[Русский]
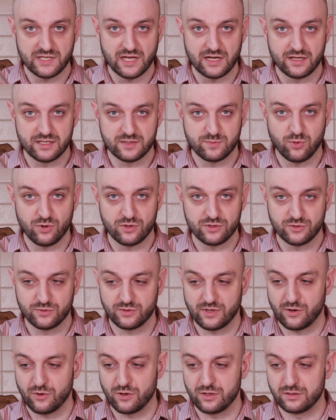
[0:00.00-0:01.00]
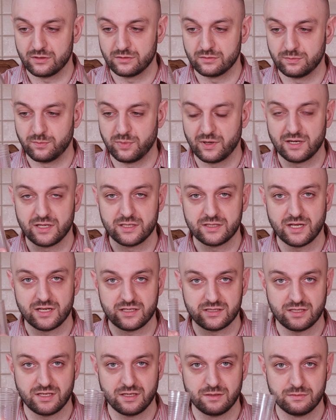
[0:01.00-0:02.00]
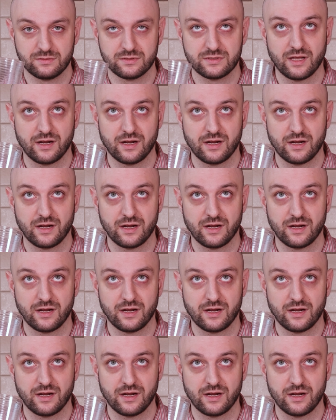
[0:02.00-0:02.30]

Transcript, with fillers: специально использую такой пролетарский